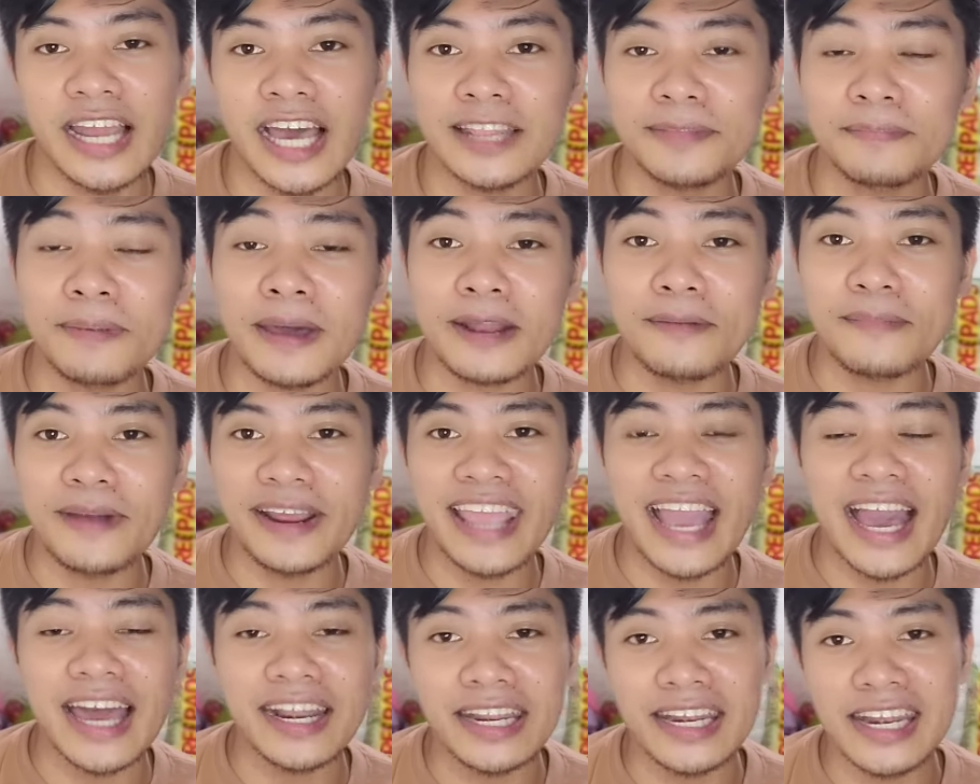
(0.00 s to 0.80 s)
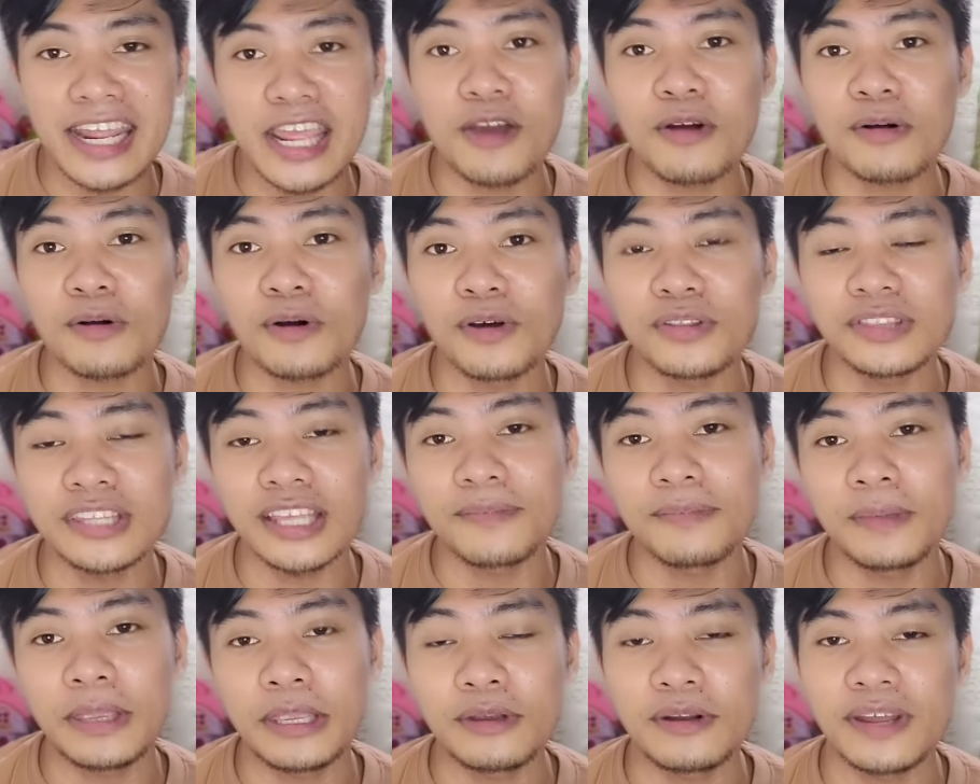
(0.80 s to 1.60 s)
At para mangyari na yung content
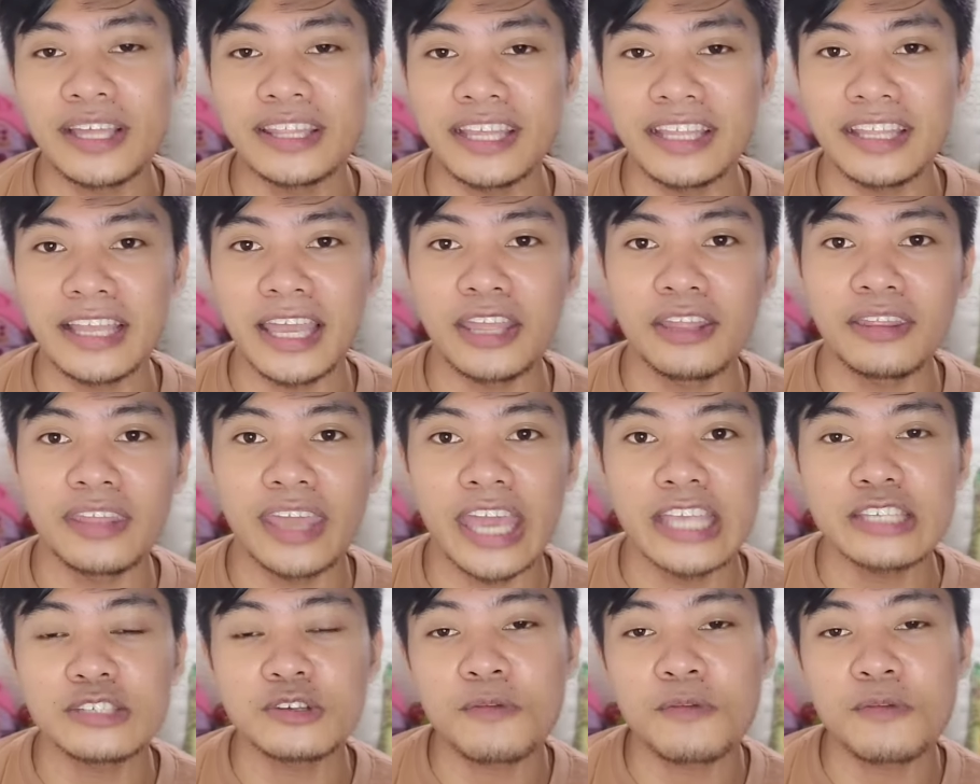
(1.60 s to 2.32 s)
video natin ngayon guys,